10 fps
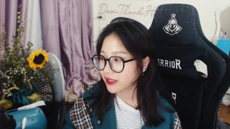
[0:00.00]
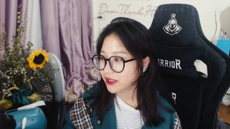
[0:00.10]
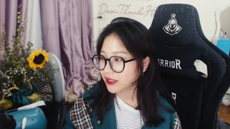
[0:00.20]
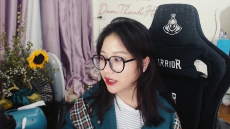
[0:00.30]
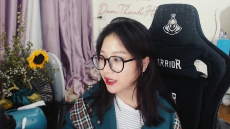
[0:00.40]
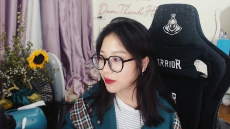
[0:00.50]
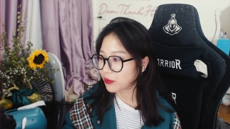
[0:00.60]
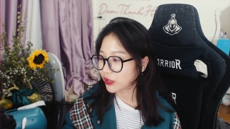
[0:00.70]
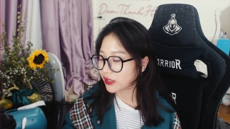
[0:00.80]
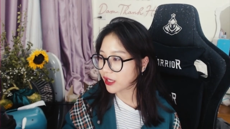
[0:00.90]
Chắc là
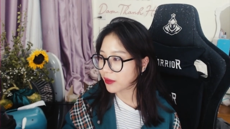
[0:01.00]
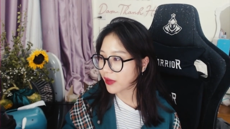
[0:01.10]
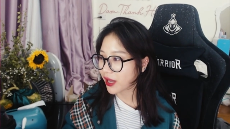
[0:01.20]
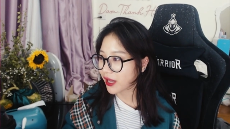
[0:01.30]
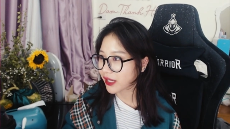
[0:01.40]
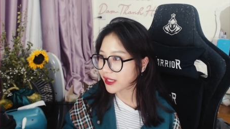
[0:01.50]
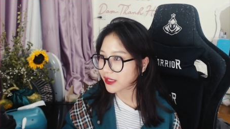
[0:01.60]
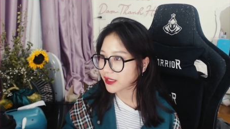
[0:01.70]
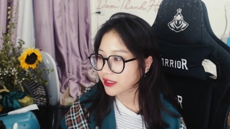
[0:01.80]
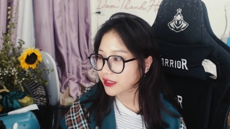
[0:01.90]
một người mà
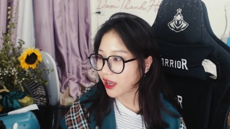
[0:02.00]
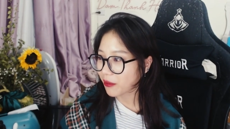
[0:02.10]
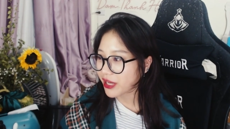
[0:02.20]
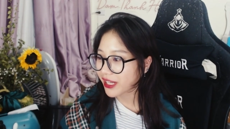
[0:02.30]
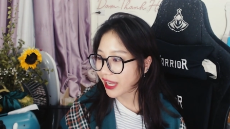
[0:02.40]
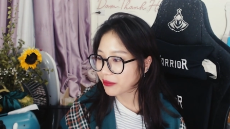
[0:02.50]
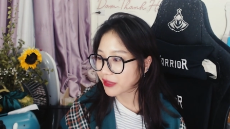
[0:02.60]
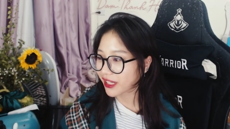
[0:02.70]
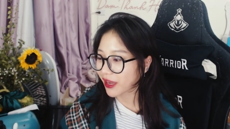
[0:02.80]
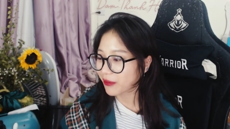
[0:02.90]
ở bên cạnh
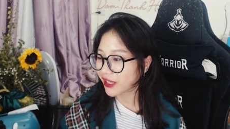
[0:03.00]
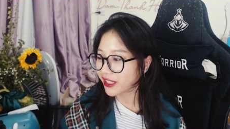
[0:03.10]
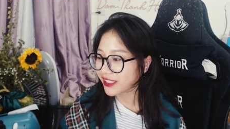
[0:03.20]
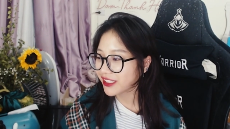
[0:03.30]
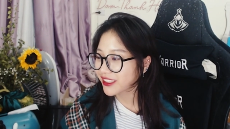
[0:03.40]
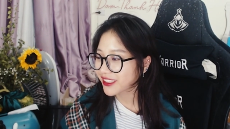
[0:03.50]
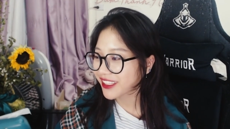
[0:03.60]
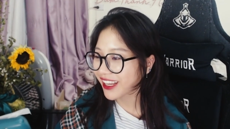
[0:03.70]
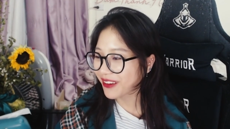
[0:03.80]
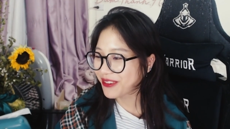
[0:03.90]
mình cảm thấy
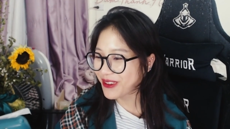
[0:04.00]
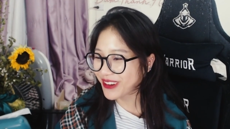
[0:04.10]
hạnh phúc